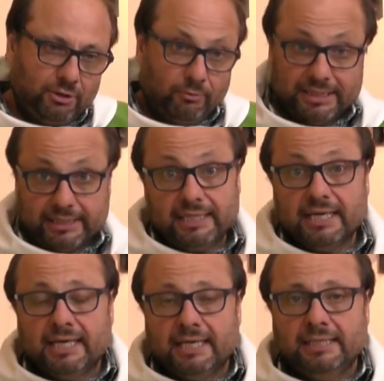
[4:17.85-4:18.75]
Lo
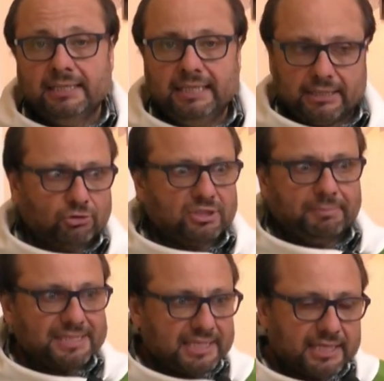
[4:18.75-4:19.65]
material, las
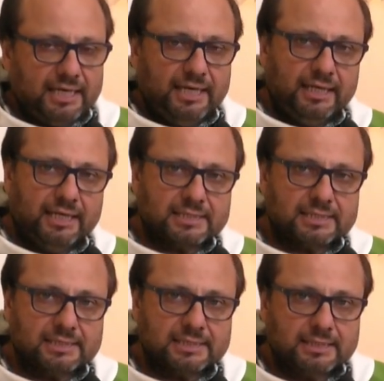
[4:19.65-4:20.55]
cosas
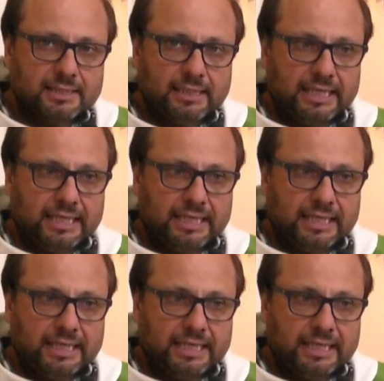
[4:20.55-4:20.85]
pasajeras,